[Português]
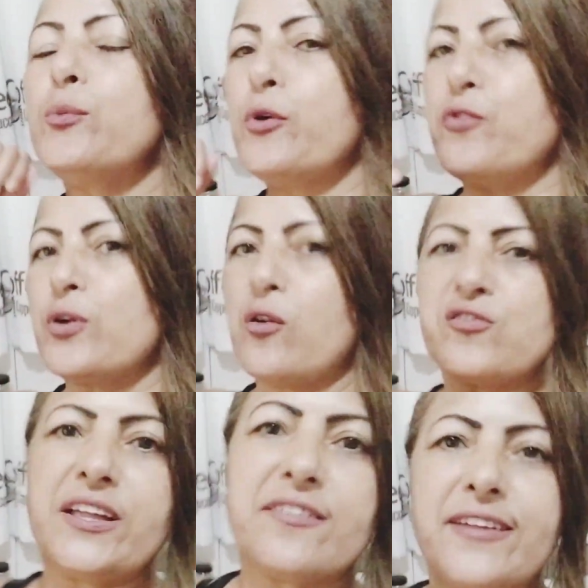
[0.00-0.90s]
no meu fogão.
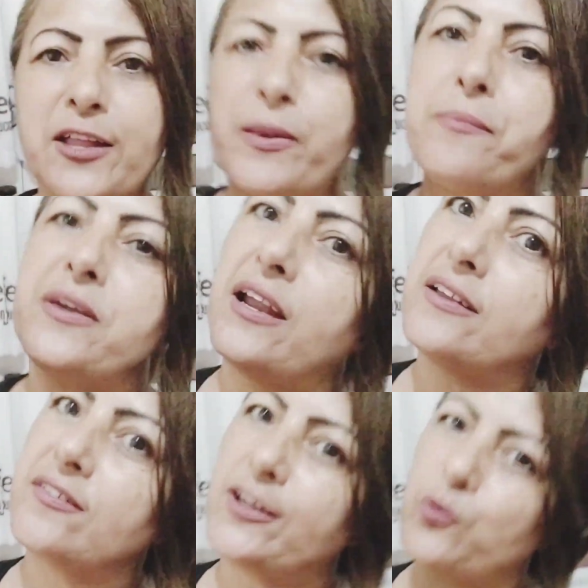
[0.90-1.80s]
Se vai dar certo para mim, quer
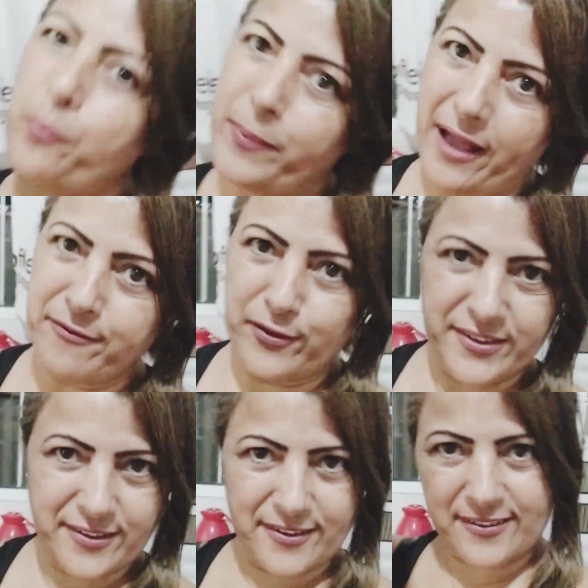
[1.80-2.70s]
que dê certo para
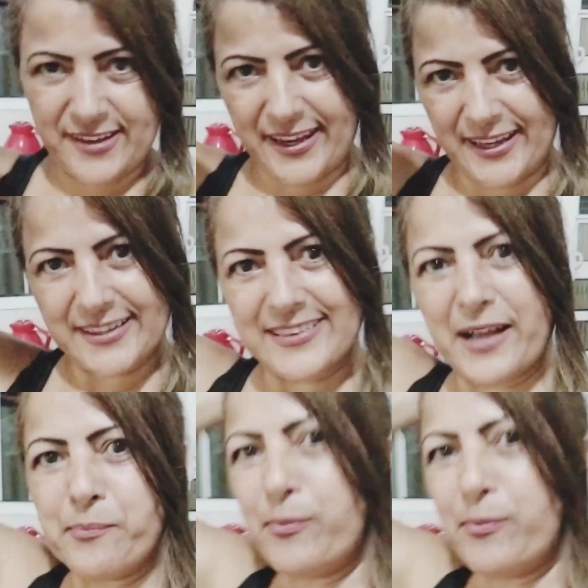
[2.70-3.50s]
você, tá